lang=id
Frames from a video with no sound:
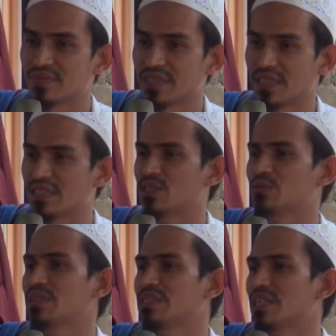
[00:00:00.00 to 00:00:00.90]
ya
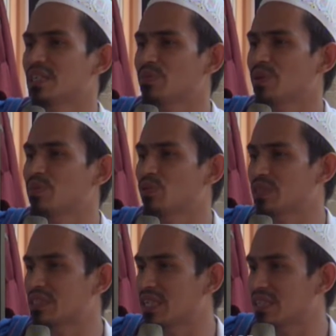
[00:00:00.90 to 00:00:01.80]
sebesar apapun
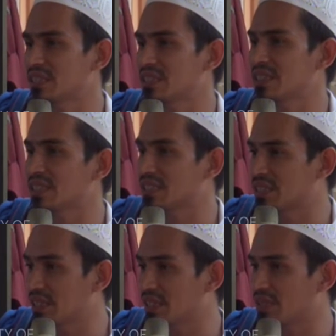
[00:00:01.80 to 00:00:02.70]
selagi tidak
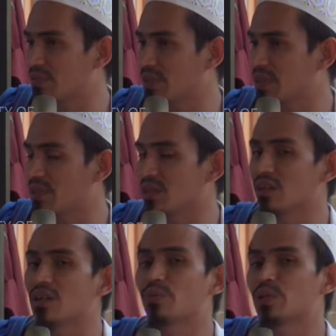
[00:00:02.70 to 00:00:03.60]
syirik kepada
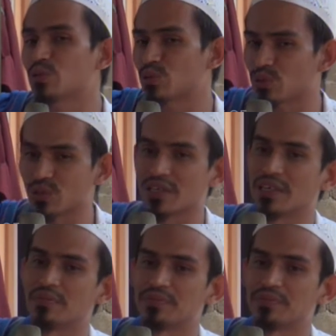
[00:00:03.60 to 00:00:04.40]
Allah masuk surga